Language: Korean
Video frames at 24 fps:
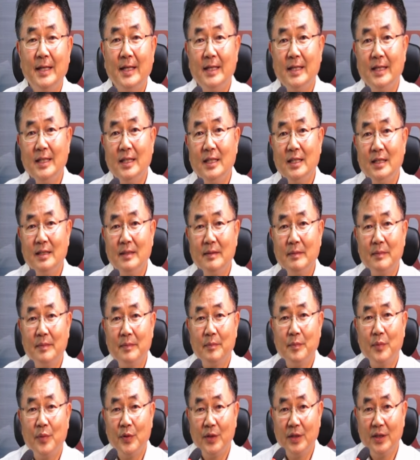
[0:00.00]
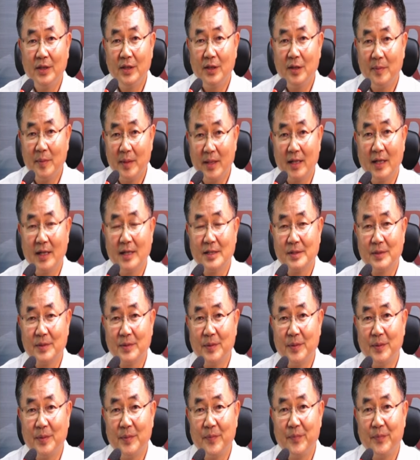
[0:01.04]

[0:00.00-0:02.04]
이 포인터만 가지고